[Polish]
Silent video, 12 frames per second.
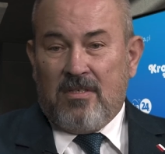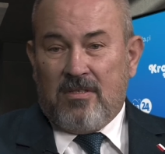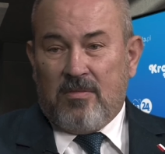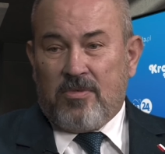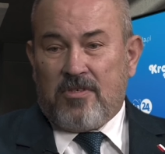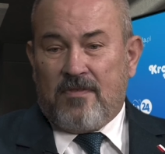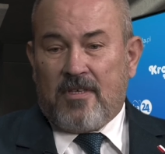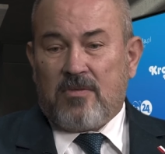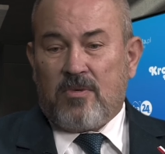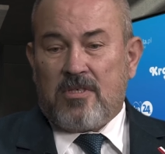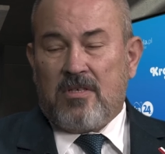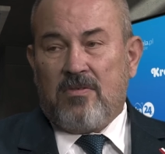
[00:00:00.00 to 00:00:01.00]
no bo
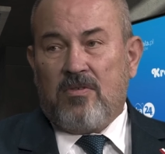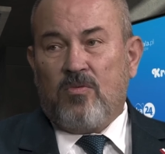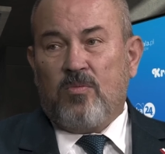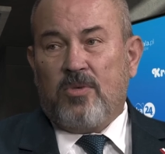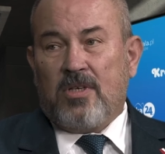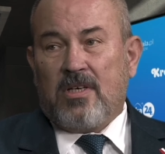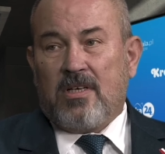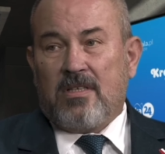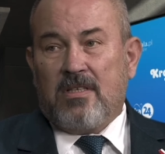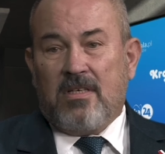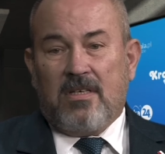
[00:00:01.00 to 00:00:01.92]
światła są nieubłagane,